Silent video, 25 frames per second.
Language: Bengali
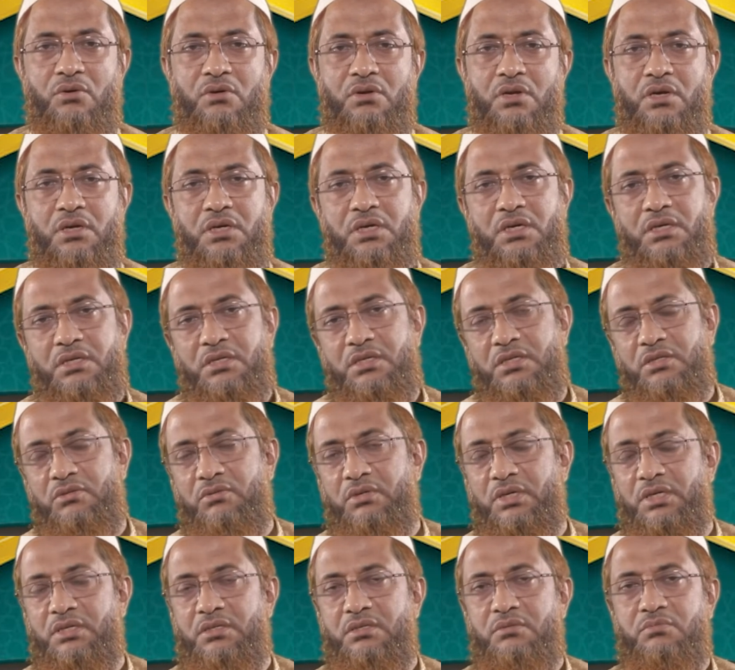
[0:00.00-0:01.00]
অনাকাঙ্ক্ষিত
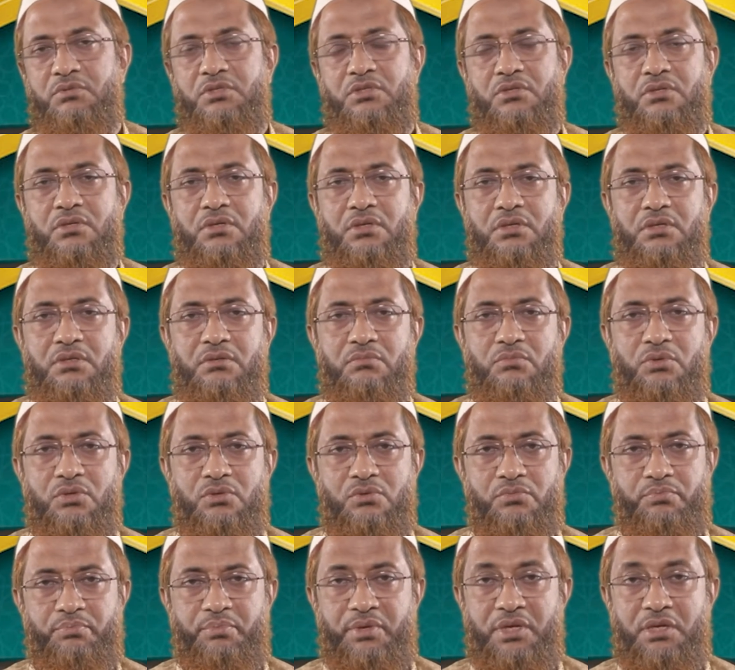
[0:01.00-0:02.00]
একটি বিষয় বড়
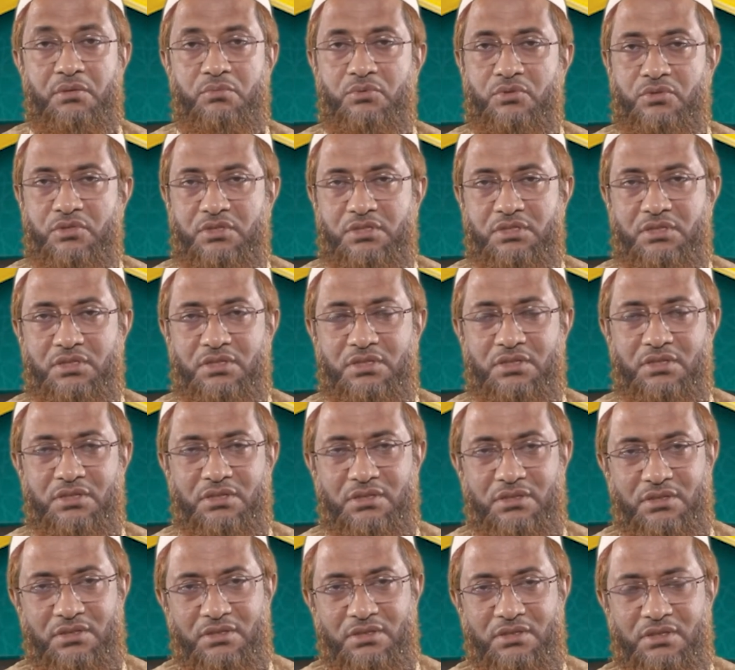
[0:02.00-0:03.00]
পেয়ে বসেছে
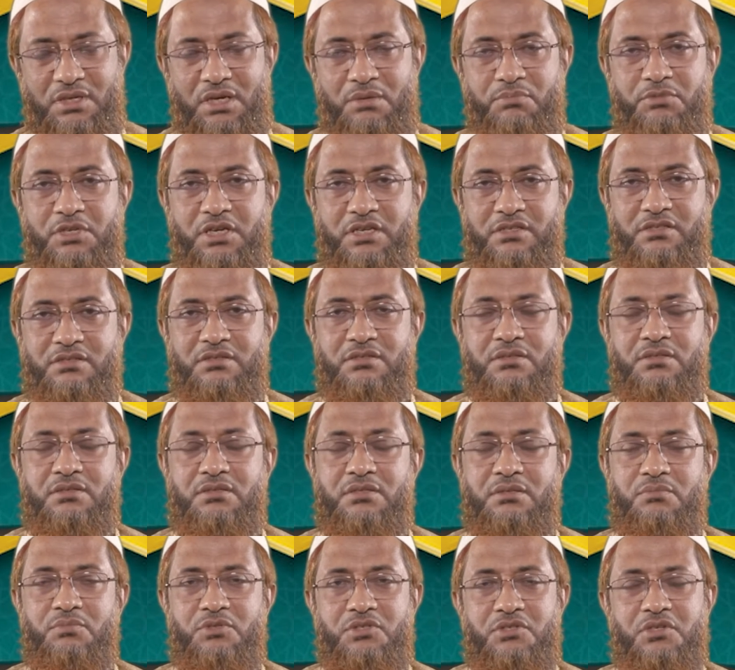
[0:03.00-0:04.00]
আমি আজকে
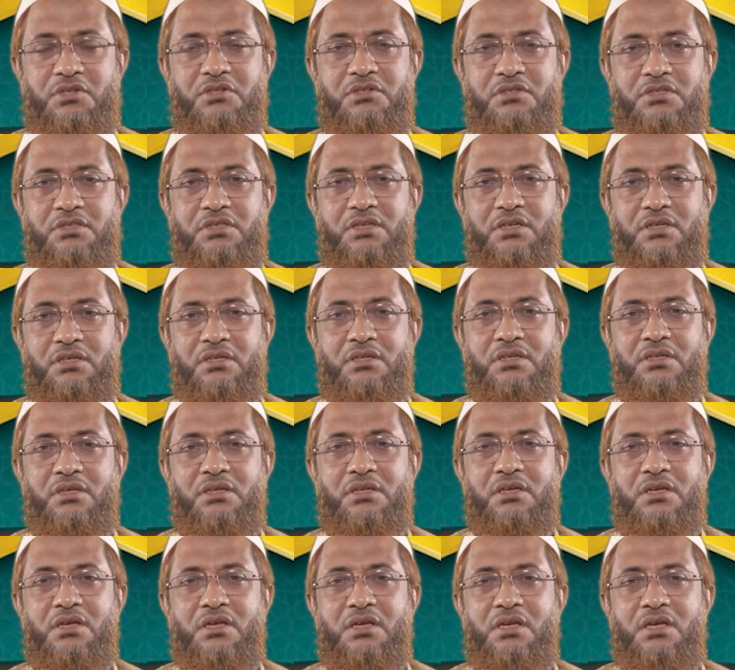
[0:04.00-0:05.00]
সে বিষয়টি থেকে
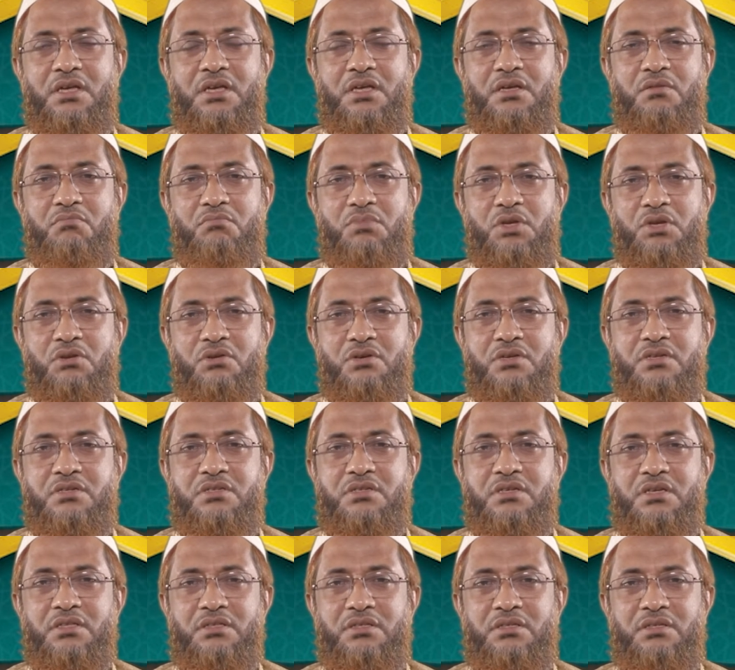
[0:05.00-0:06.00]
বিনয়ের
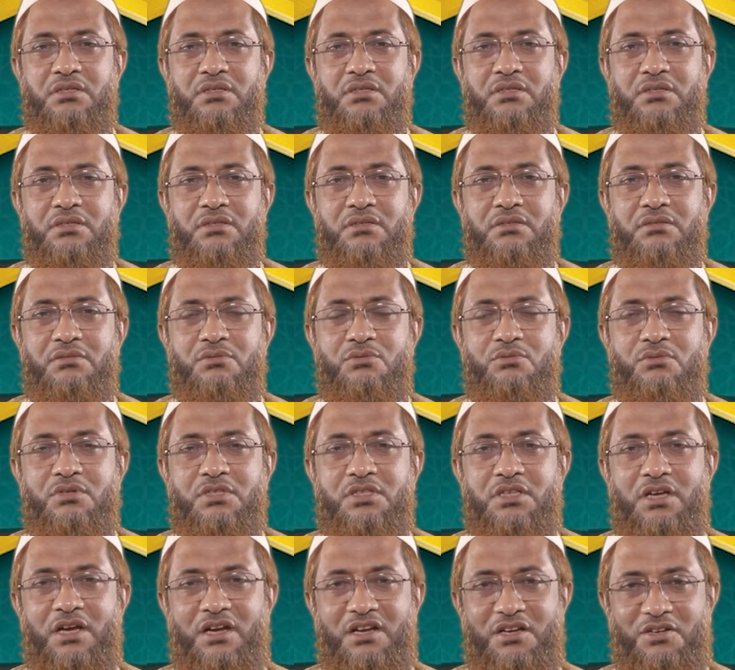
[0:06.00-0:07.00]
সাথে দূরে
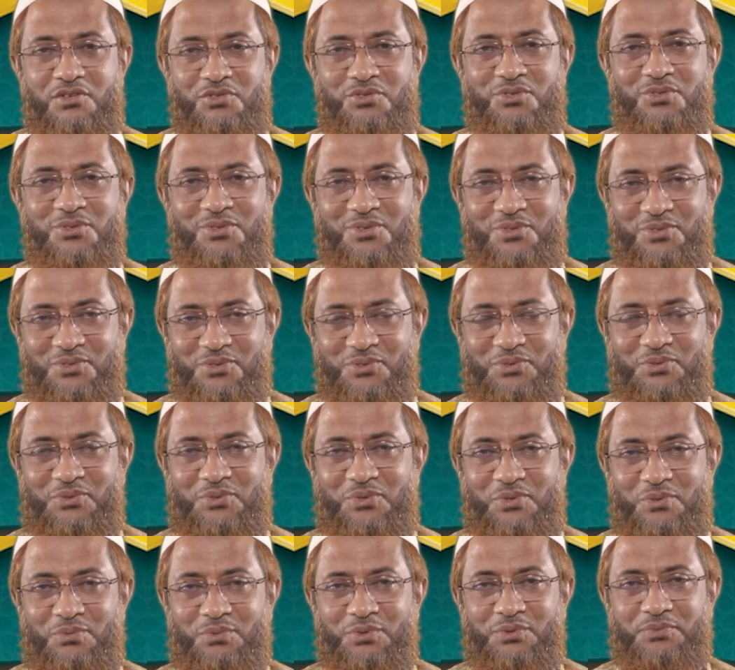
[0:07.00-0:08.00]
থাকার জন্য অনুরোধ
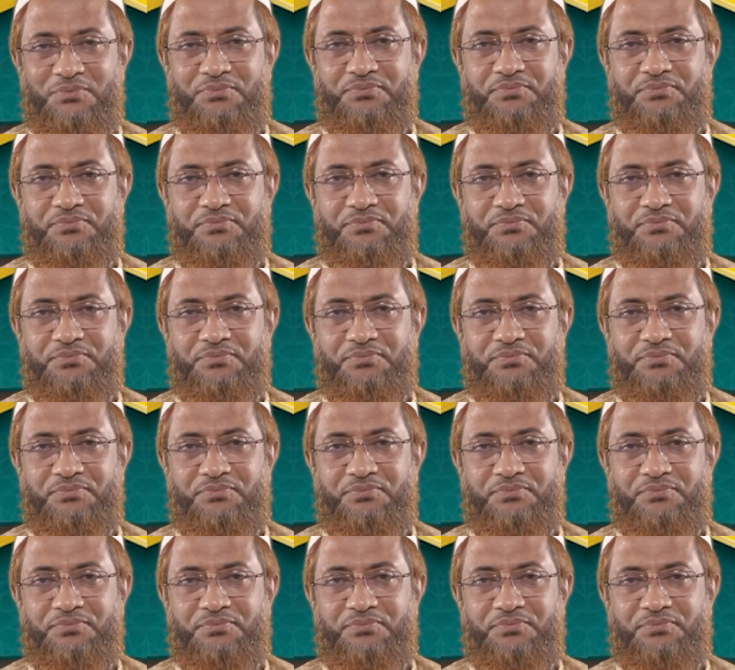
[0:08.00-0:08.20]
করব